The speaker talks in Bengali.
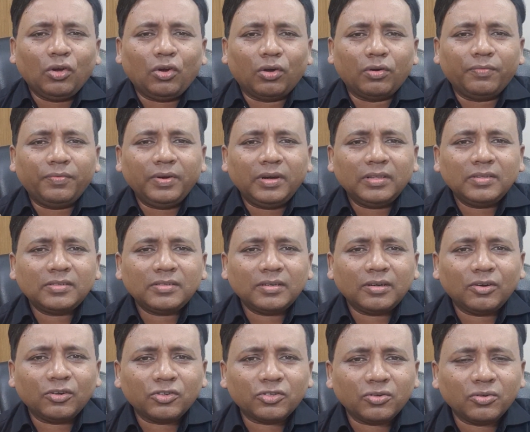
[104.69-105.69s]
কনফিডেন্সটা
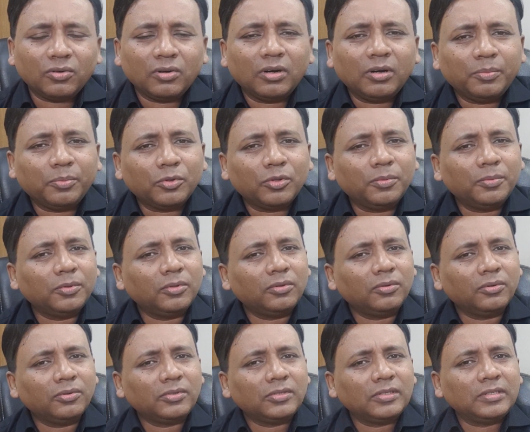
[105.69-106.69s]
নষ্ট করে প্রথমত
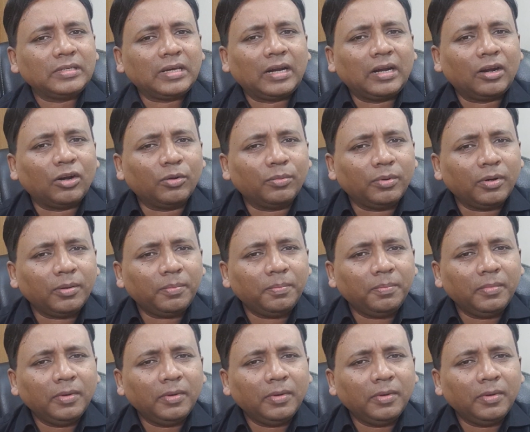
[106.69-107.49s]
হচ্ছে জানার অভাব